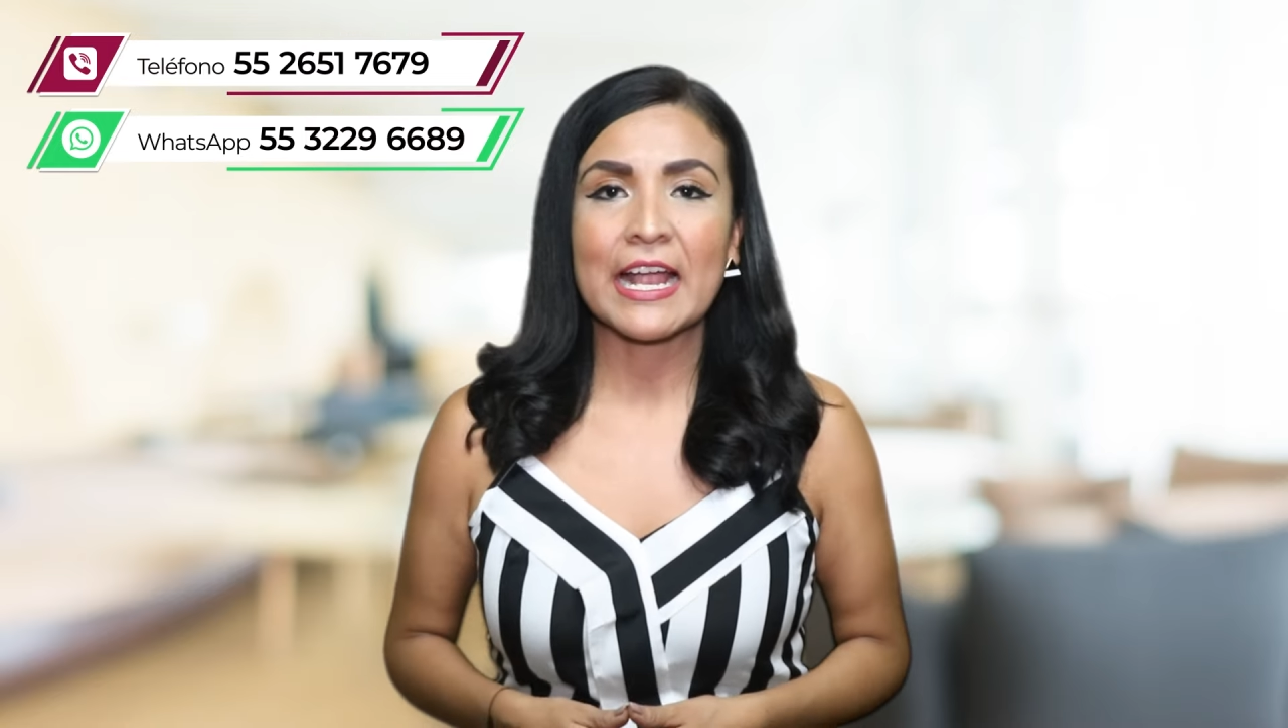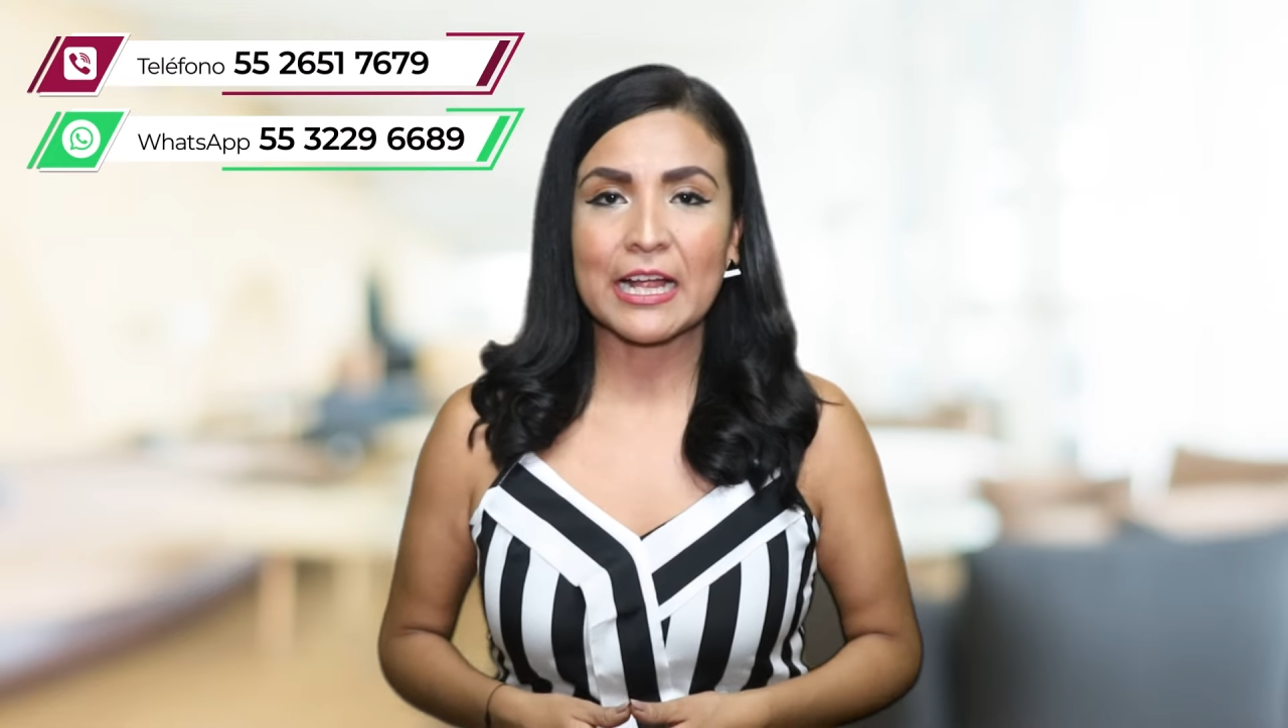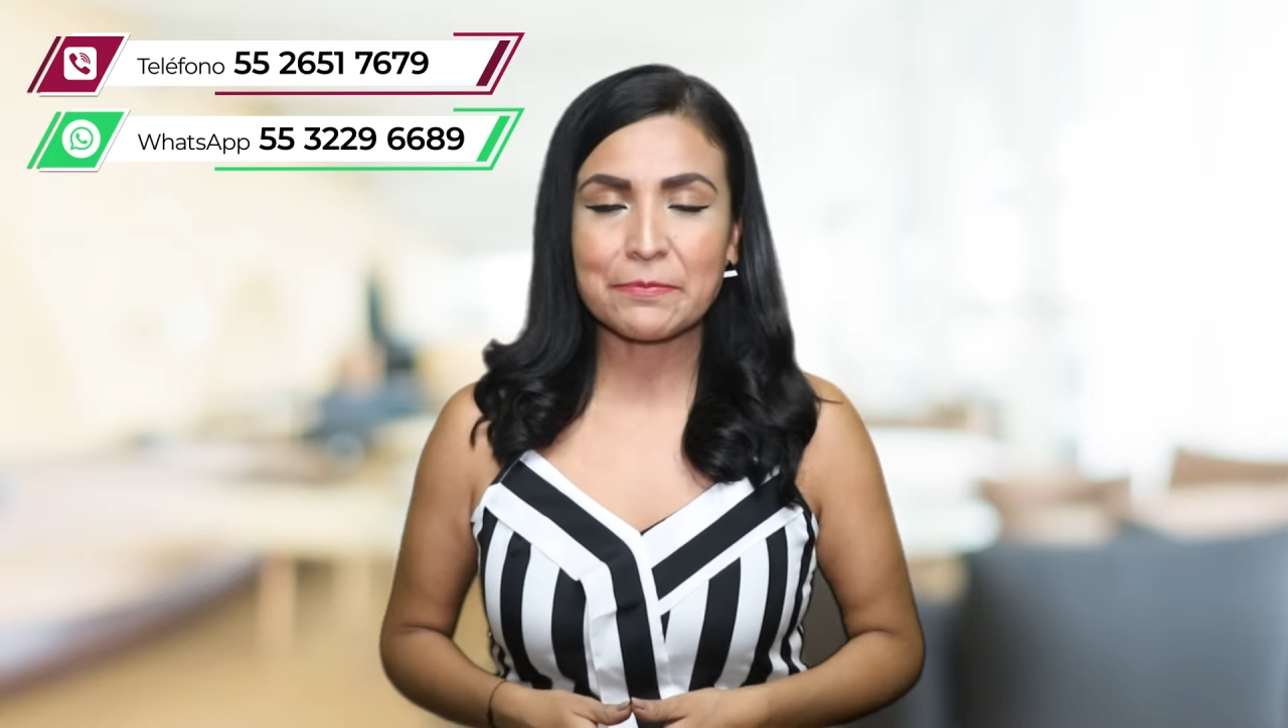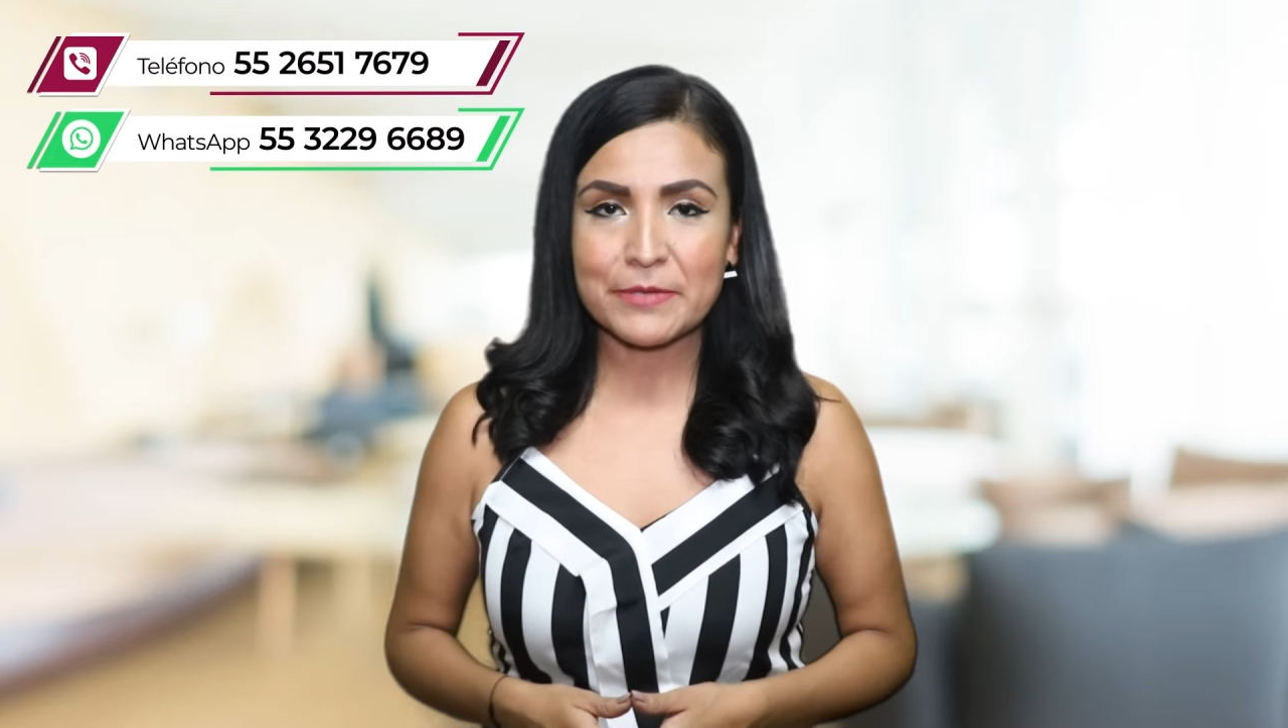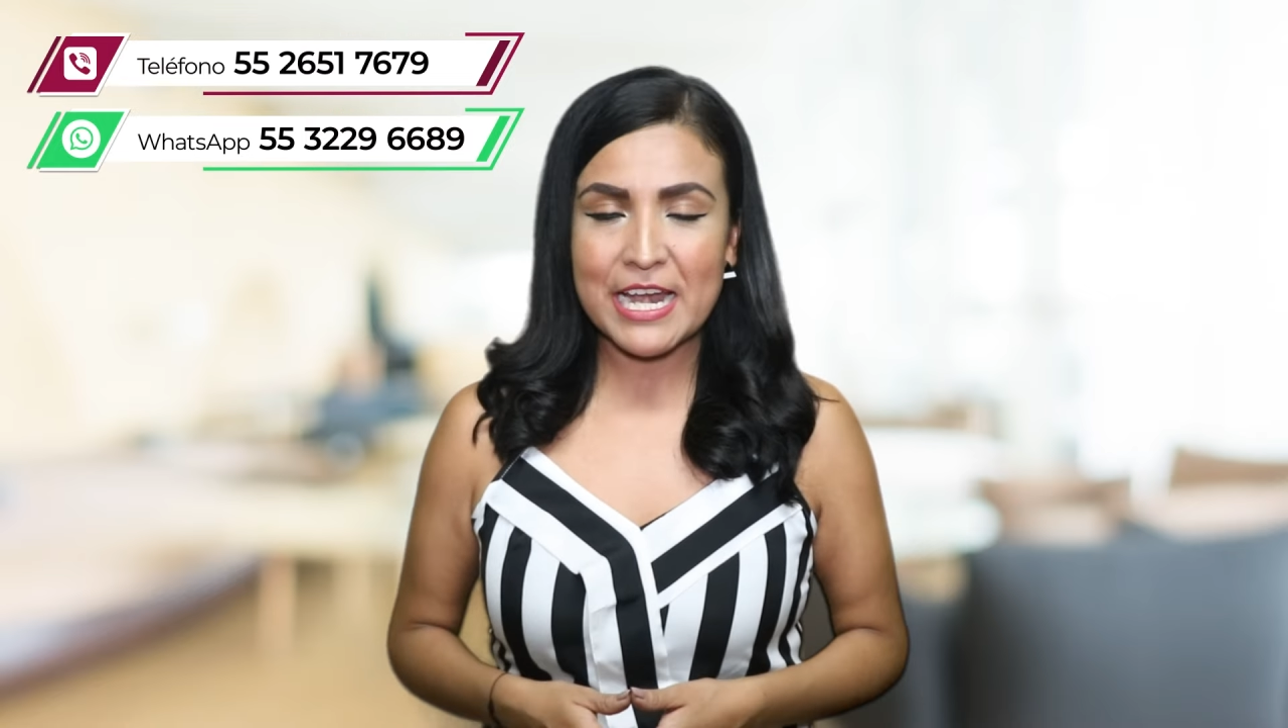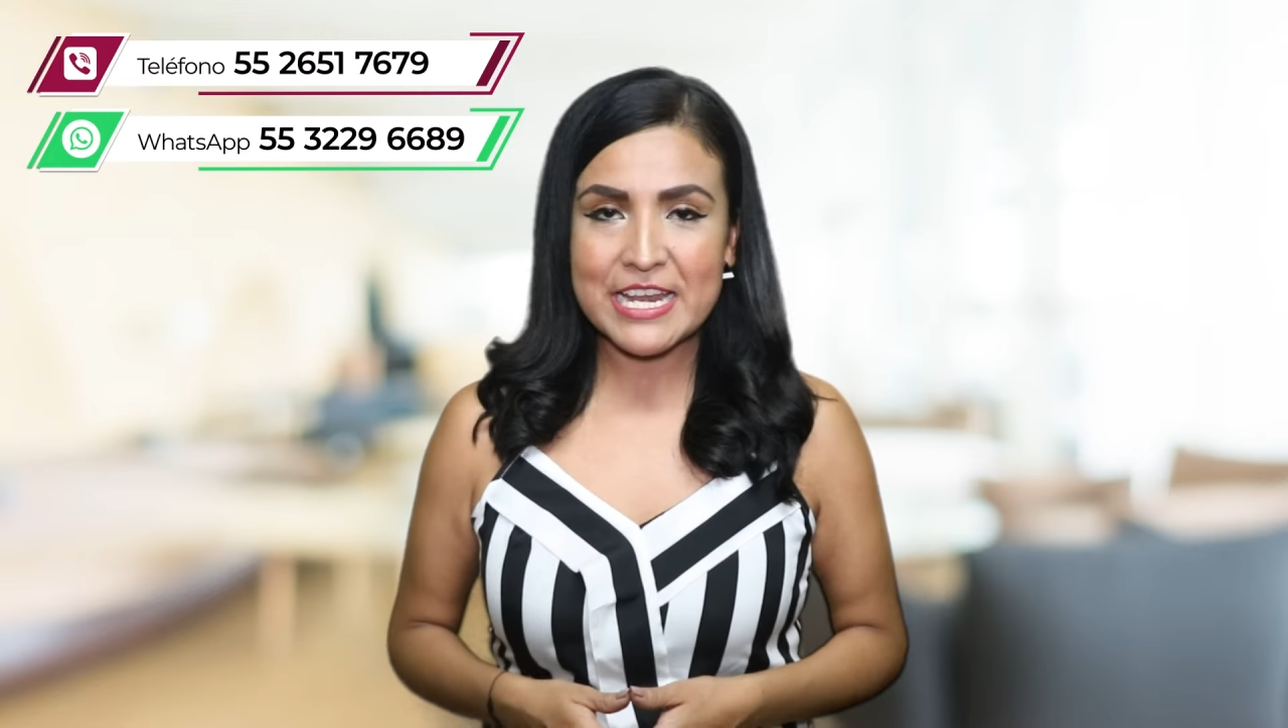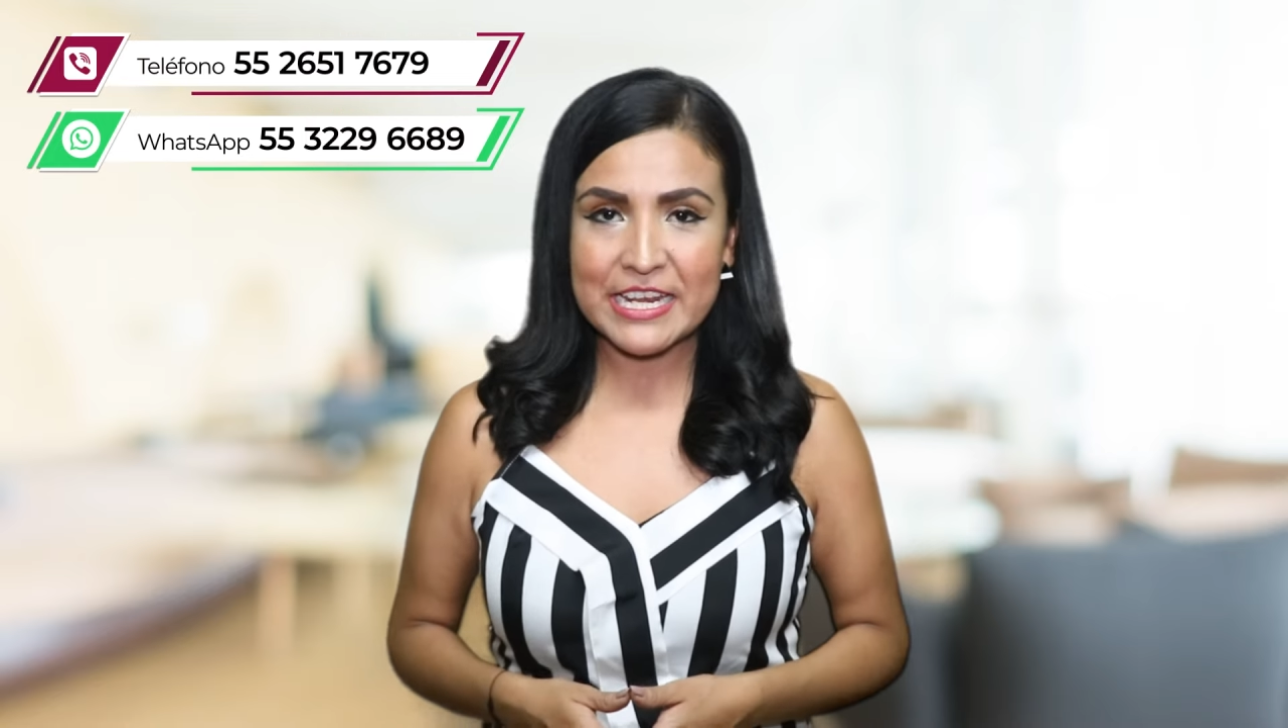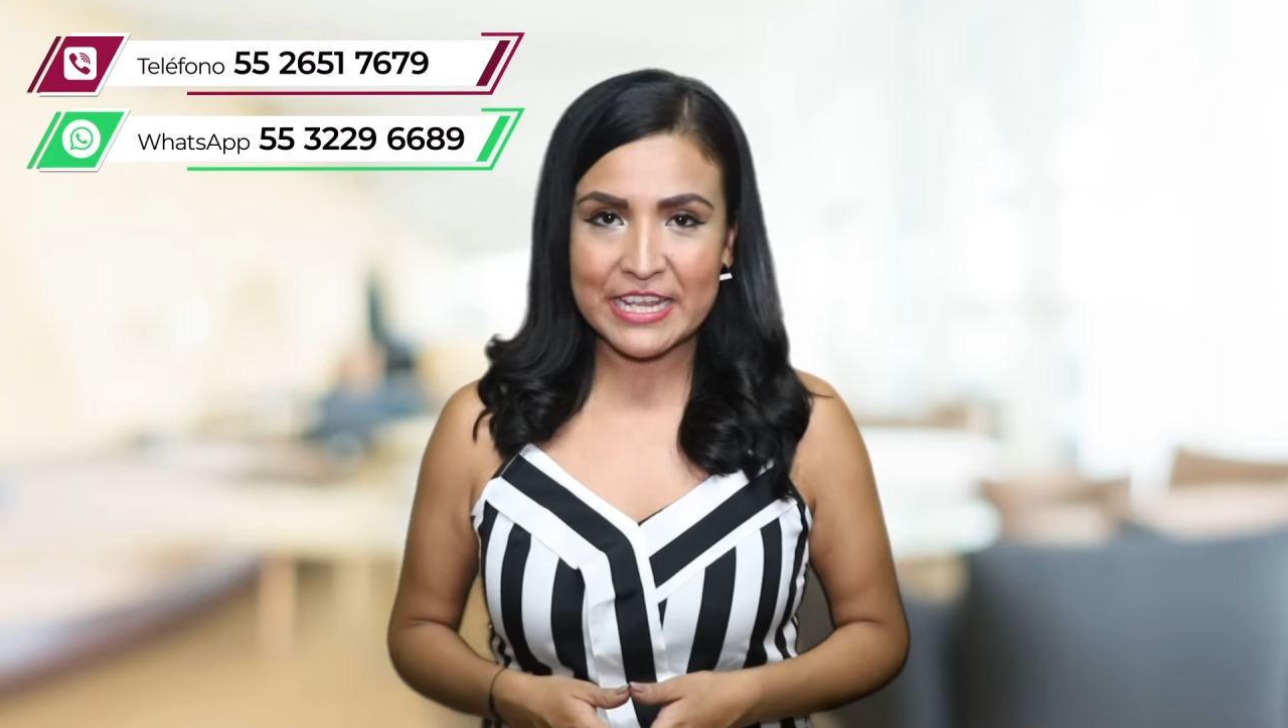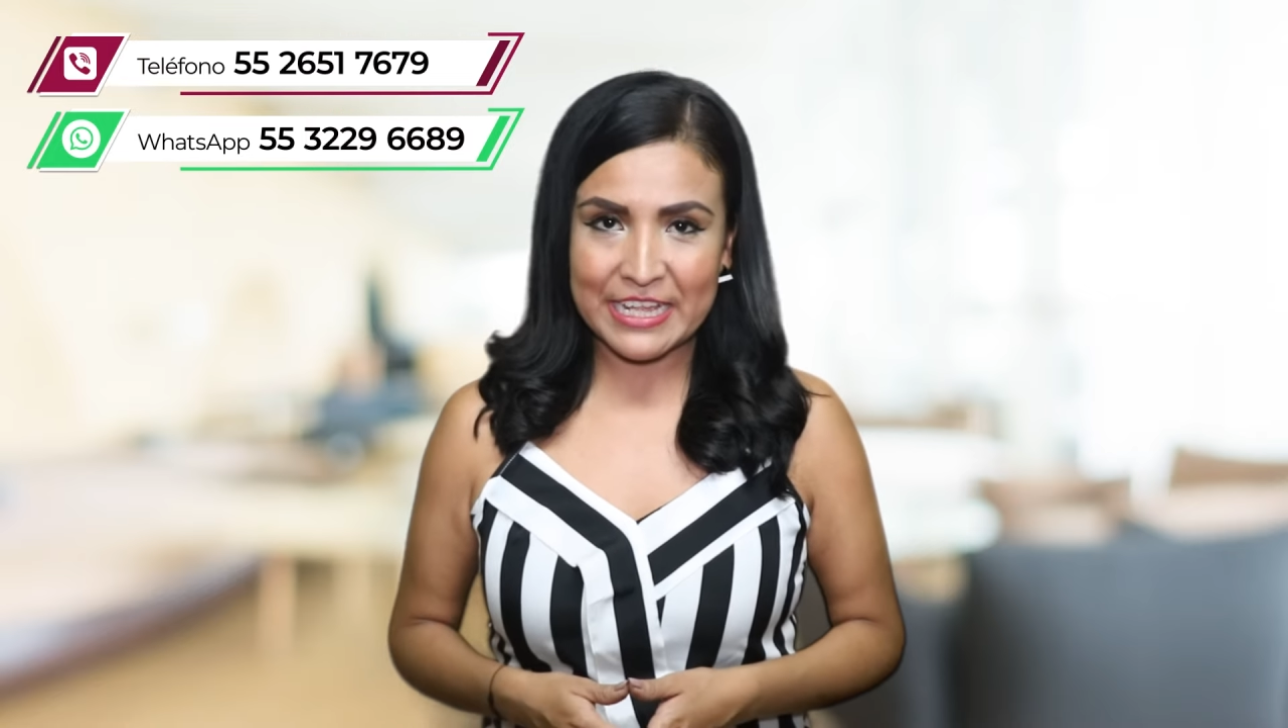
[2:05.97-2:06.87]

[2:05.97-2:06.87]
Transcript: Captralir